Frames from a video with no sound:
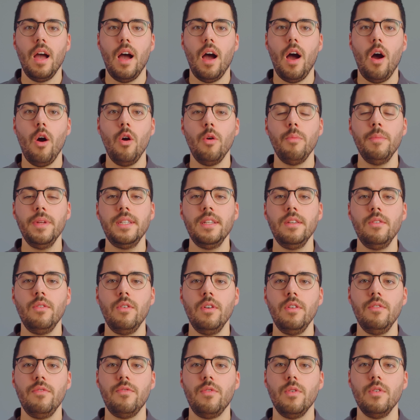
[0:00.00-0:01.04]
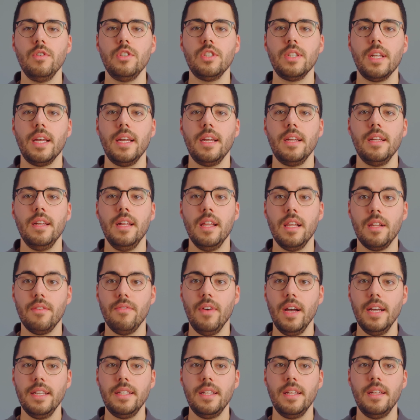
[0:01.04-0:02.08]
Auch mit den neuen Funkstrecken ist
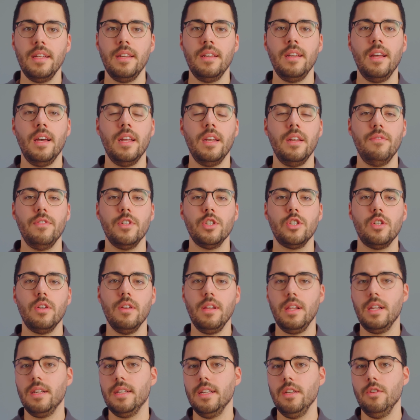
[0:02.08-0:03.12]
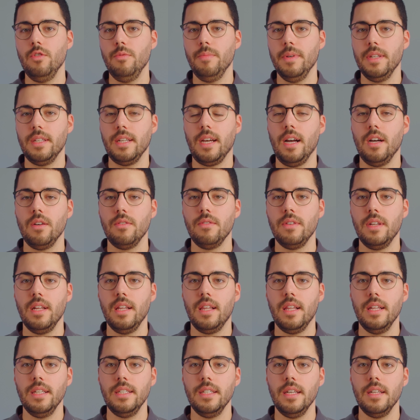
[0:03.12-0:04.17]
weiterhin eine verschlüsselte Übertragung
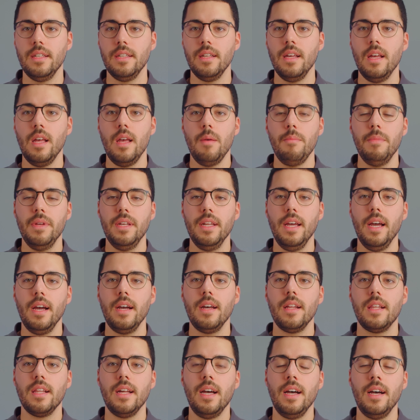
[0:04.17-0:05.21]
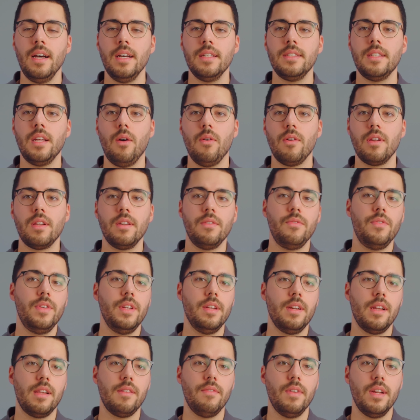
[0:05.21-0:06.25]
gesichert mit RSA
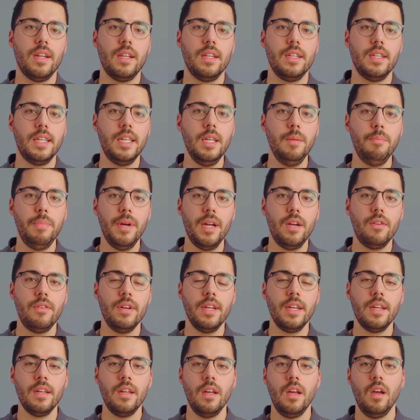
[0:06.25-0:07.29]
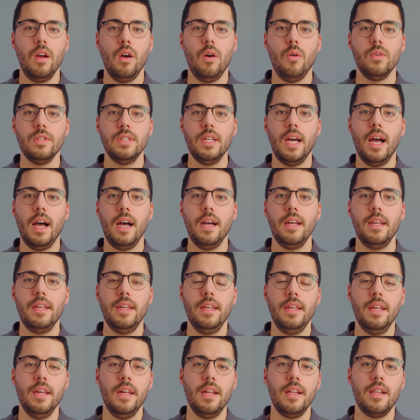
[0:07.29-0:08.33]
1024 Key Pairing und
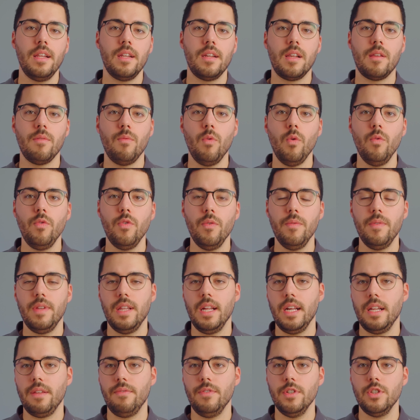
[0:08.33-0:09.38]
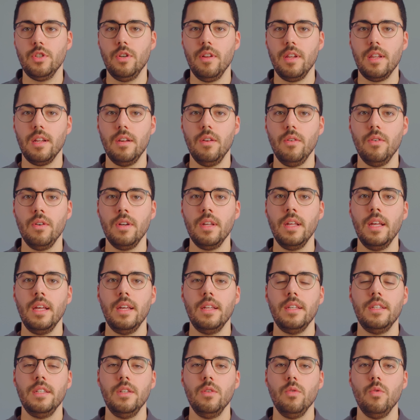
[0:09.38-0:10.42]
AES 256 Verschlüsselung,
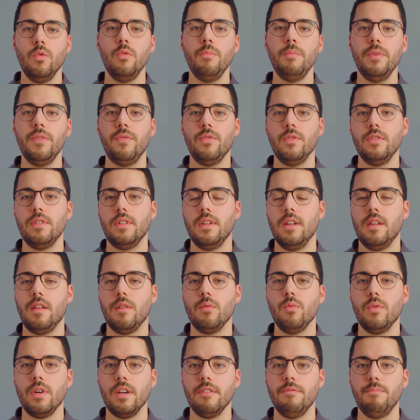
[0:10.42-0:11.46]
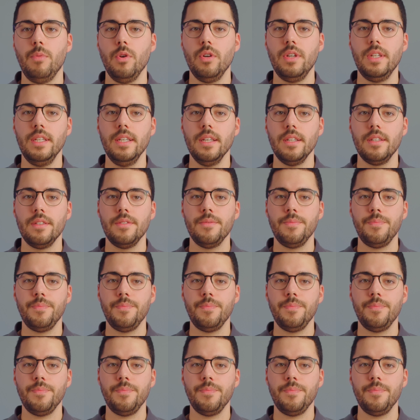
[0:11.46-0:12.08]
die unbefugten Zugriff blockiert.